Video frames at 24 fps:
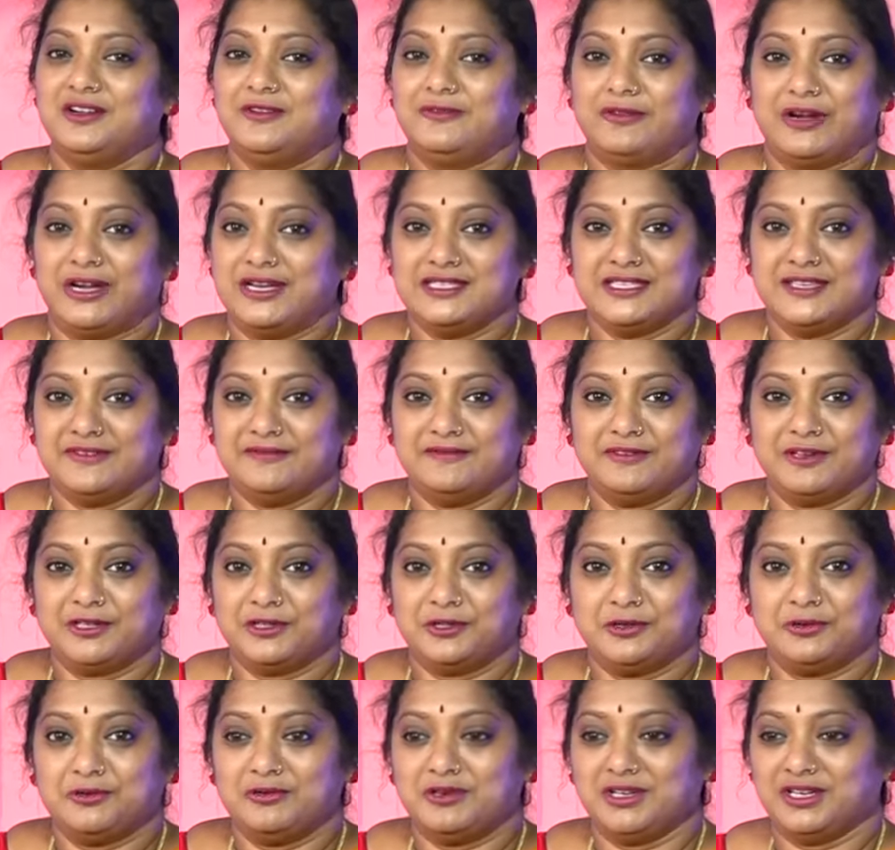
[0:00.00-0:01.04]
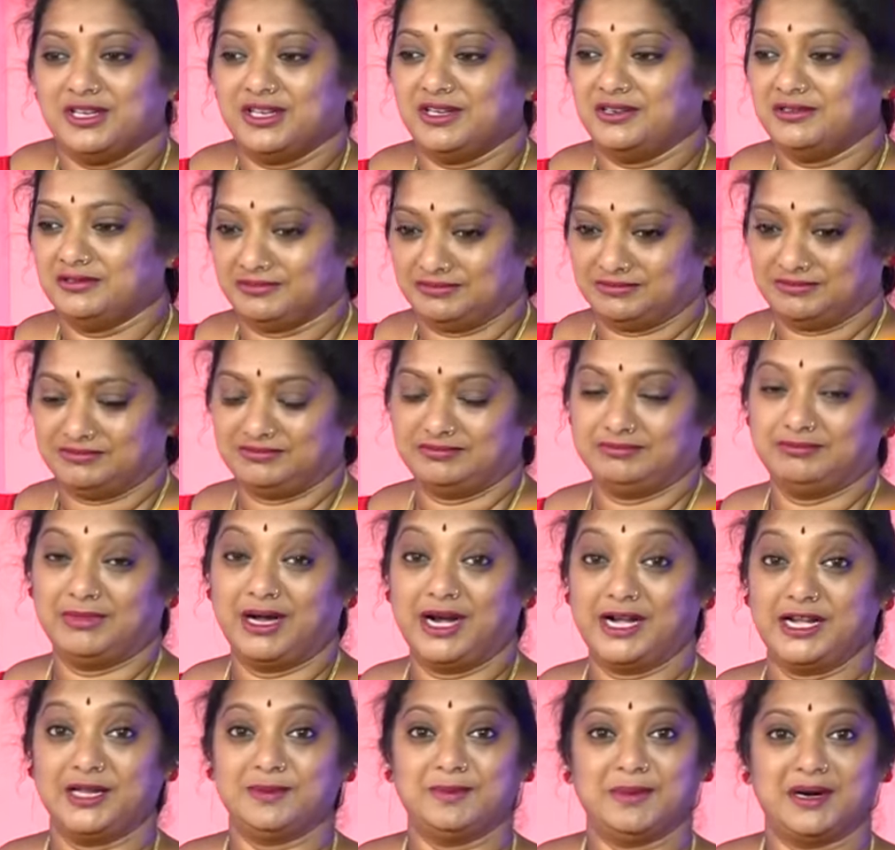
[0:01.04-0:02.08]
ఫ్రెండ్స్ ఎవరితో కూడా నేను
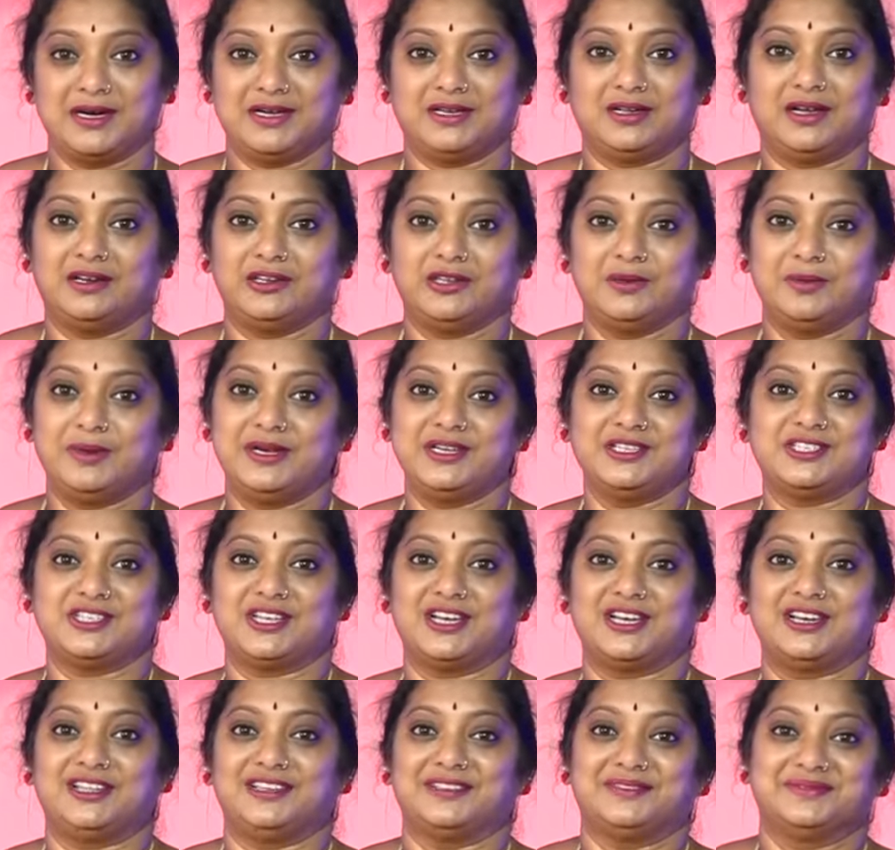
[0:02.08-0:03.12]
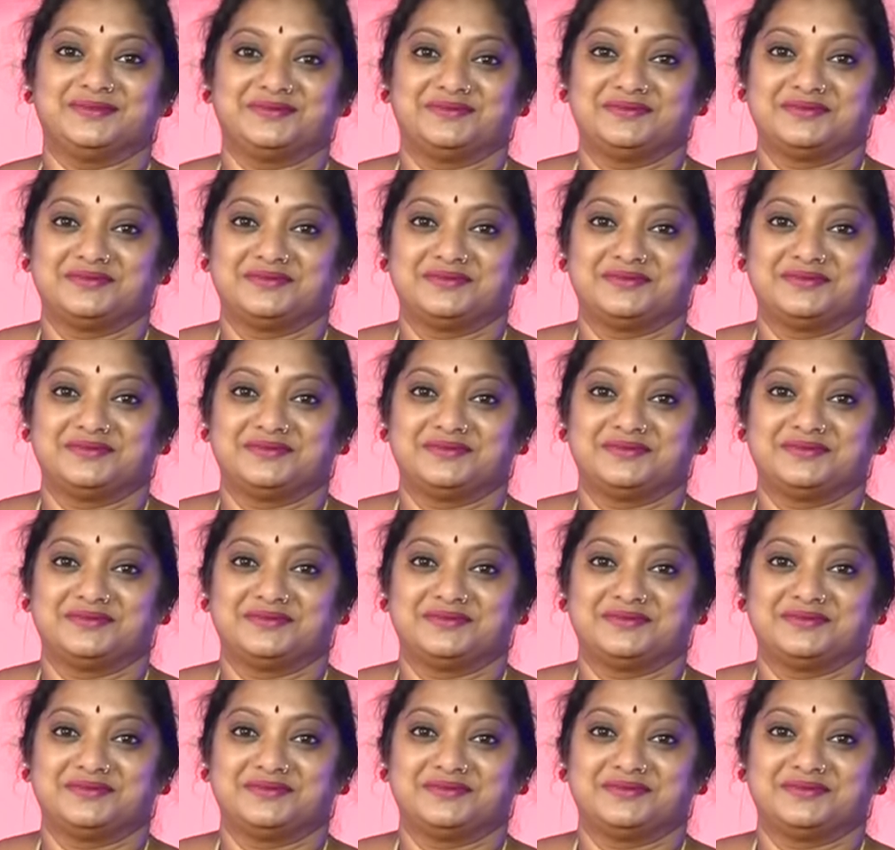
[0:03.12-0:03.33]
మాట మాట ఆర్గ్యుమెంట్ చేయలేదు